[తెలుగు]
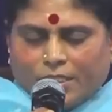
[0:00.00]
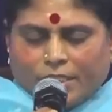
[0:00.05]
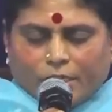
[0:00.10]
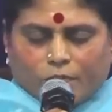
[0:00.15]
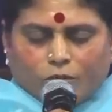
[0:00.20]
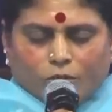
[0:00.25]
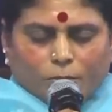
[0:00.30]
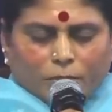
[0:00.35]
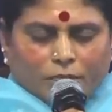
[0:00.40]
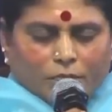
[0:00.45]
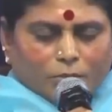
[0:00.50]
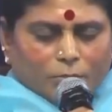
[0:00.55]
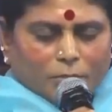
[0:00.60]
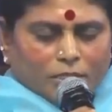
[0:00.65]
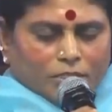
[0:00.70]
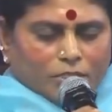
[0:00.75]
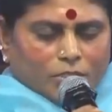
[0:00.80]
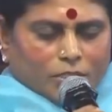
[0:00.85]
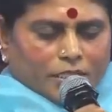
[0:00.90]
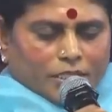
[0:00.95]
నీ కృపలో
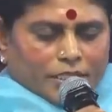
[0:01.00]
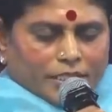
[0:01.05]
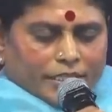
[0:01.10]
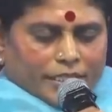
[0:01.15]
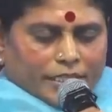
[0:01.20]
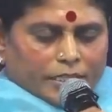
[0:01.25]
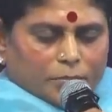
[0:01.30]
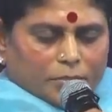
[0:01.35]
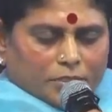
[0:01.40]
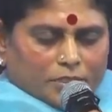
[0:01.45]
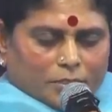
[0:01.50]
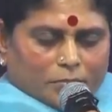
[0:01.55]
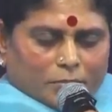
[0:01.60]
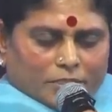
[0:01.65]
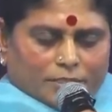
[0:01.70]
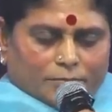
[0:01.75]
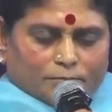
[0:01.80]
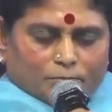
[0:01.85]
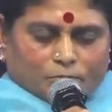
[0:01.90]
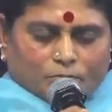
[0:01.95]
ప్రతి ఒక్కరిని
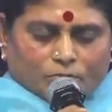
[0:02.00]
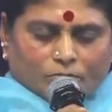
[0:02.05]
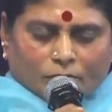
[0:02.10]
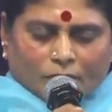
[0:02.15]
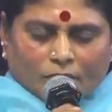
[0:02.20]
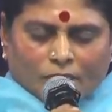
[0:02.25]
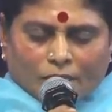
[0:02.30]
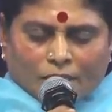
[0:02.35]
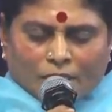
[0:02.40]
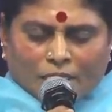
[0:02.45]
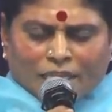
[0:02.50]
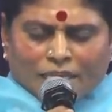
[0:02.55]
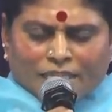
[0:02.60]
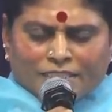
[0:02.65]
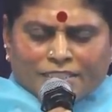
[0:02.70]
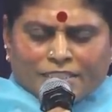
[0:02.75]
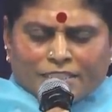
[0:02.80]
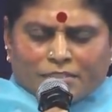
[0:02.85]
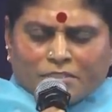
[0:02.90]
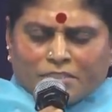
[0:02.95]
నడిపించమని
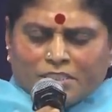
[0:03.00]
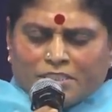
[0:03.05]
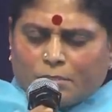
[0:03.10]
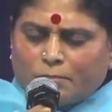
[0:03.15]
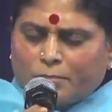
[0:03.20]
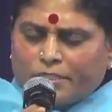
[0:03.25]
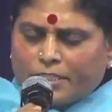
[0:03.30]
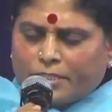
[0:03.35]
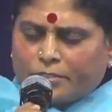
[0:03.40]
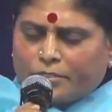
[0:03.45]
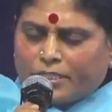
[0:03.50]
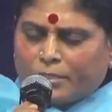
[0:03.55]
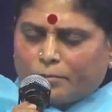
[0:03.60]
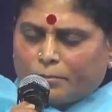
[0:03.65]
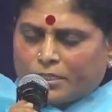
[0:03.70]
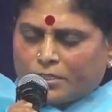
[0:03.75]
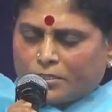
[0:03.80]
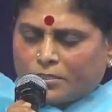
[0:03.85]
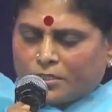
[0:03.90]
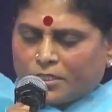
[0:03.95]
ఆశీర్వదించమని ఇక్కడ
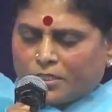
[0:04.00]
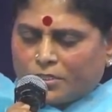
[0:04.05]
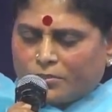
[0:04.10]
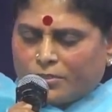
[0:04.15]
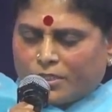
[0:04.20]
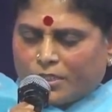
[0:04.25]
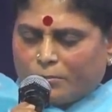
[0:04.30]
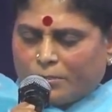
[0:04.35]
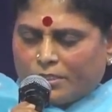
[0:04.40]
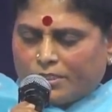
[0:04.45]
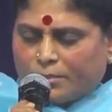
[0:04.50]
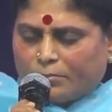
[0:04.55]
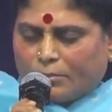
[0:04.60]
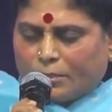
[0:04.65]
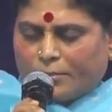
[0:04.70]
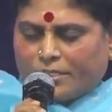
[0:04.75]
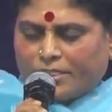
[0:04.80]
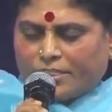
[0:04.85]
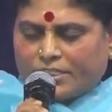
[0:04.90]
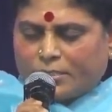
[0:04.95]
ప్రతి ఒక్కరిని కూడా మీ
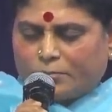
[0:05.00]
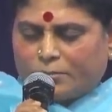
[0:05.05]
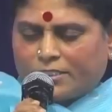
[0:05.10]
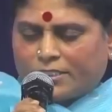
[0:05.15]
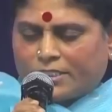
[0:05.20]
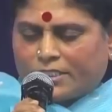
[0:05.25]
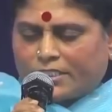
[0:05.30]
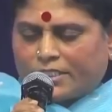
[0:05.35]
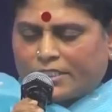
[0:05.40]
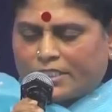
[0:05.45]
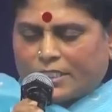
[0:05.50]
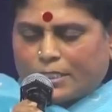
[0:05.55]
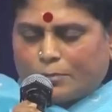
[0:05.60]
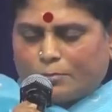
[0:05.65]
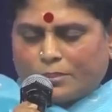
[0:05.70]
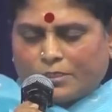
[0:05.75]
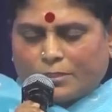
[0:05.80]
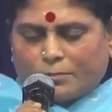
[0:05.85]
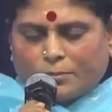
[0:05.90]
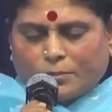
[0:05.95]
మీ బలిష్టమైన చేతి
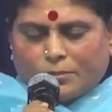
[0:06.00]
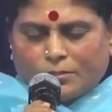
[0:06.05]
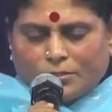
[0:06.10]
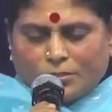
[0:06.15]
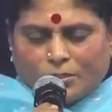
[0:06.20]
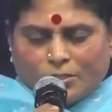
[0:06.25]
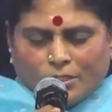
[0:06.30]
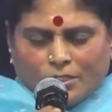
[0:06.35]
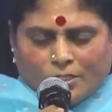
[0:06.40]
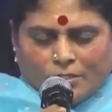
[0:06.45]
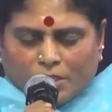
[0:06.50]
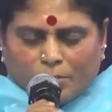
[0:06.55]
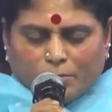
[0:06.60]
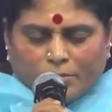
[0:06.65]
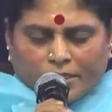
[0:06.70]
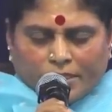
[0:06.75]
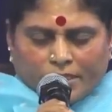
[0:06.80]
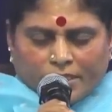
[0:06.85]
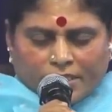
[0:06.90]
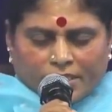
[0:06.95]
కిందకి నీ
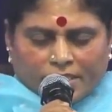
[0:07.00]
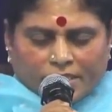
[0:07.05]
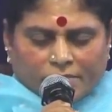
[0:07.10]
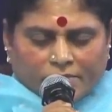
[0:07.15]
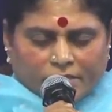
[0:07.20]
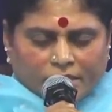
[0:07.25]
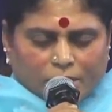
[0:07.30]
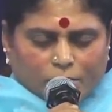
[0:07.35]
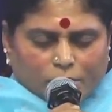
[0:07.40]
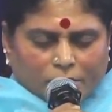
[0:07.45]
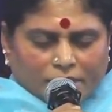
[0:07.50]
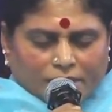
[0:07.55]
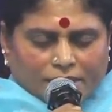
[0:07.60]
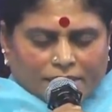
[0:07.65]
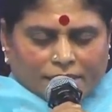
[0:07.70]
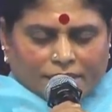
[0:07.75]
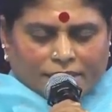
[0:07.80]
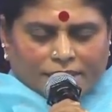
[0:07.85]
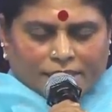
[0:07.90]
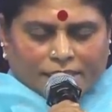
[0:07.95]
మెండైన దీవెనలు
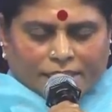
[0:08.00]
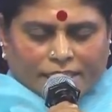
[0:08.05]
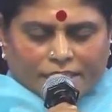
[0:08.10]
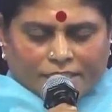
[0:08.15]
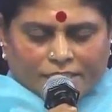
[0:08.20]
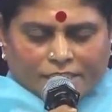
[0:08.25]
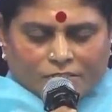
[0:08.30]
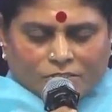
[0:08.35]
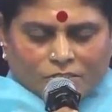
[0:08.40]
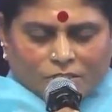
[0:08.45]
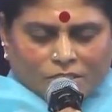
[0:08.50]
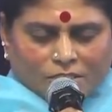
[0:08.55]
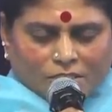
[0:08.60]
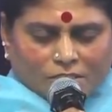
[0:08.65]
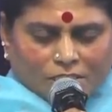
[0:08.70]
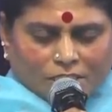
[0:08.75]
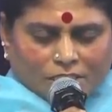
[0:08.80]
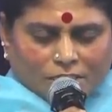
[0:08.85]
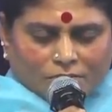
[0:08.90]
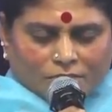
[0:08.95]
మాకందరికీ
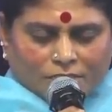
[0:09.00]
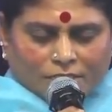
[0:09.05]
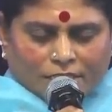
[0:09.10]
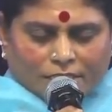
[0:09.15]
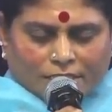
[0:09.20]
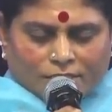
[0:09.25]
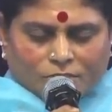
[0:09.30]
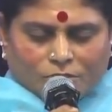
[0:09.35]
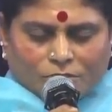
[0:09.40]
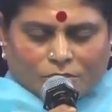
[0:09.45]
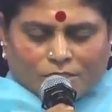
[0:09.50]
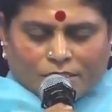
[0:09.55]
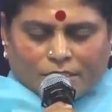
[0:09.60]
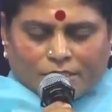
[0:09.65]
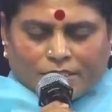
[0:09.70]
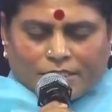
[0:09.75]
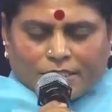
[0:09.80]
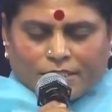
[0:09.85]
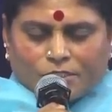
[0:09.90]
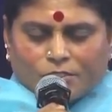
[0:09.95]
దయచేస్తున్నందుకు నీకు వందనాలు
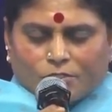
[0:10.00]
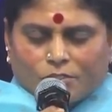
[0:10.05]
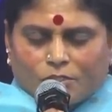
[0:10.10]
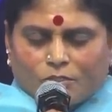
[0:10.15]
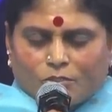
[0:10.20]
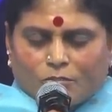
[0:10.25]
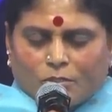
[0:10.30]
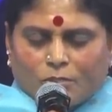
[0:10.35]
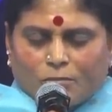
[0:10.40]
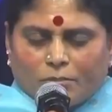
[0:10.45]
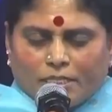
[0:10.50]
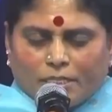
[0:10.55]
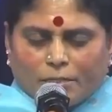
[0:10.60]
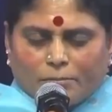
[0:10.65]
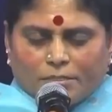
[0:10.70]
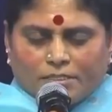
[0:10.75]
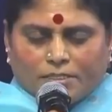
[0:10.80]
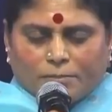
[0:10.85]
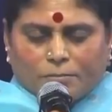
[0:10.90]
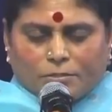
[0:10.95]
స్తోత్రాలు చెల్లించుకుంటూ మమ్మల్ని
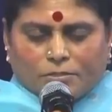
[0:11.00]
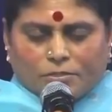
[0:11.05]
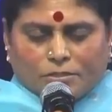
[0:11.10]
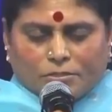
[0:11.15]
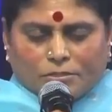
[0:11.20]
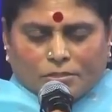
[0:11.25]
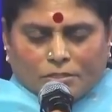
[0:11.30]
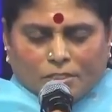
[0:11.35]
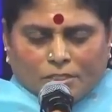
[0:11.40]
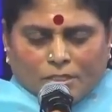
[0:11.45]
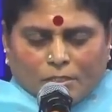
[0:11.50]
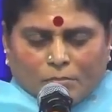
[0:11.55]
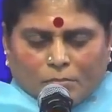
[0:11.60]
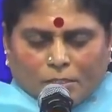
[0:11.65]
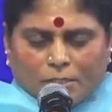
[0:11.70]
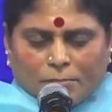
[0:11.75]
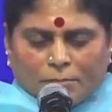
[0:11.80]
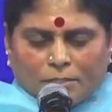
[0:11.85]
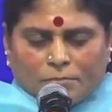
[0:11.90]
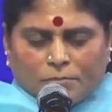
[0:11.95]
అప్పచెప్పుకుంటూ
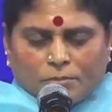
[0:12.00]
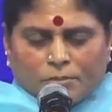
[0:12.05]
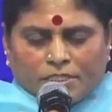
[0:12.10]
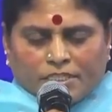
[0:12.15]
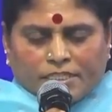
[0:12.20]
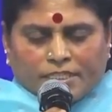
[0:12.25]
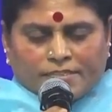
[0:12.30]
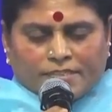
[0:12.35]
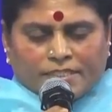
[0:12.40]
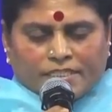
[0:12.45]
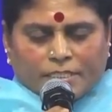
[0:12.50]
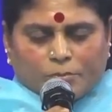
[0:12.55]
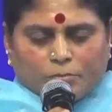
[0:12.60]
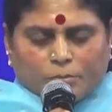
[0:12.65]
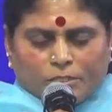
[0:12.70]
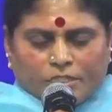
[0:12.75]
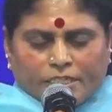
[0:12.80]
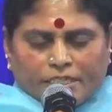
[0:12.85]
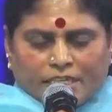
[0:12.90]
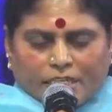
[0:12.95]
మా ప్రభు నేసయ్య
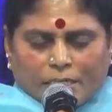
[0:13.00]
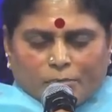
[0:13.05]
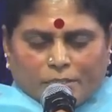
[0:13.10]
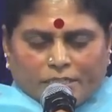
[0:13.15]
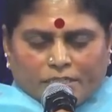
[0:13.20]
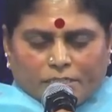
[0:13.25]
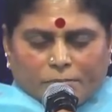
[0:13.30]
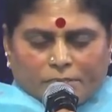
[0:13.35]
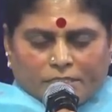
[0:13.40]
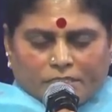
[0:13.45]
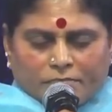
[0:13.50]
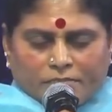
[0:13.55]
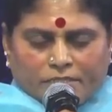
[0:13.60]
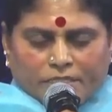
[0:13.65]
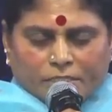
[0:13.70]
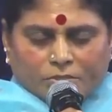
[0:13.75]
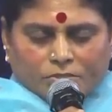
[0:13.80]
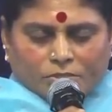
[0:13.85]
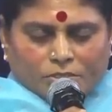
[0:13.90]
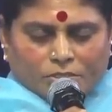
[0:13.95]
పుణ్య నామాన్ని బట్టి
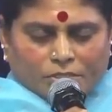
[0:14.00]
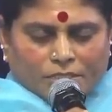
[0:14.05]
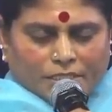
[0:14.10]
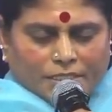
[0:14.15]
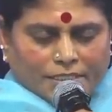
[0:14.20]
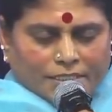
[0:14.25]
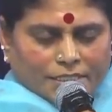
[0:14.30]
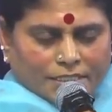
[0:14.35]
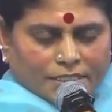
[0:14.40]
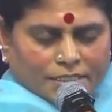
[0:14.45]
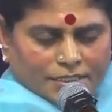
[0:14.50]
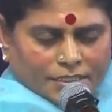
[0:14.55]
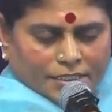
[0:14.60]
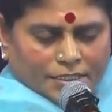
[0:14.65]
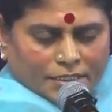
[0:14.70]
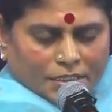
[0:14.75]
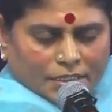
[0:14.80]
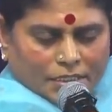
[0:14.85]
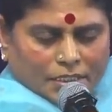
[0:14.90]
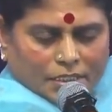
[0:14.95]
వేడుకుంటున్నాను తండ్రి
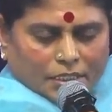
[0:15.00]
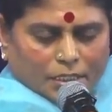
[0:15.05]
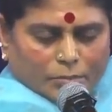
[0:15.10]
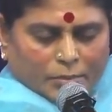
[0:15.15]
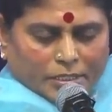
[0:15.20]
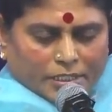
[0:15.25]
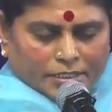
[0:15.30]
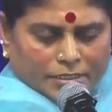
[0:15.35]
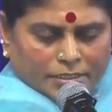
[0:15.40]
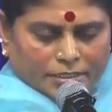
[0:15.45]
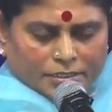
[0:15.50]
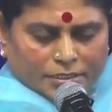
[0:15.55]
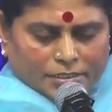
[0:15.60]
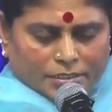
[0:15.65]
ఆమెన్